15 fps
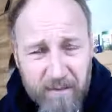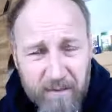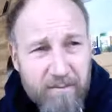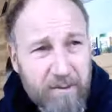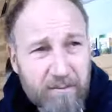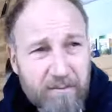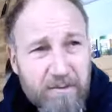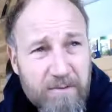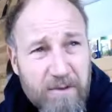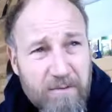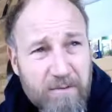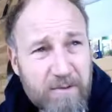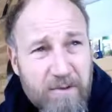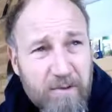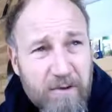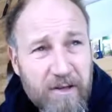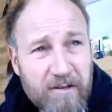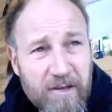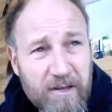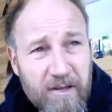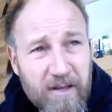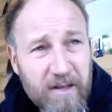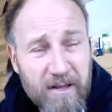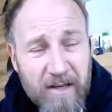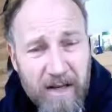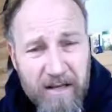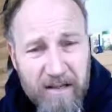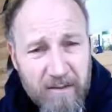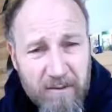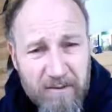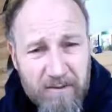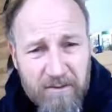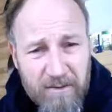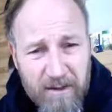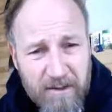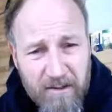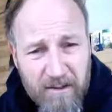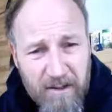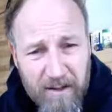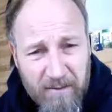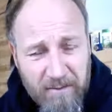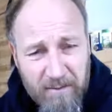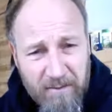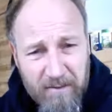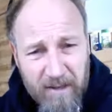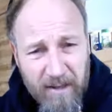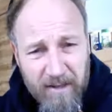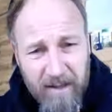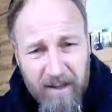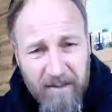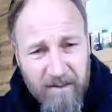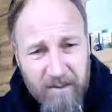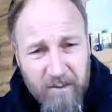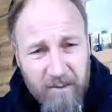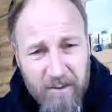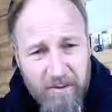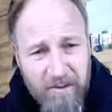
Ich hab zum Beispiel, wenn ich sage, ich trinke keinen Alkohol, dann trinke ich einfach keinen Alkohol.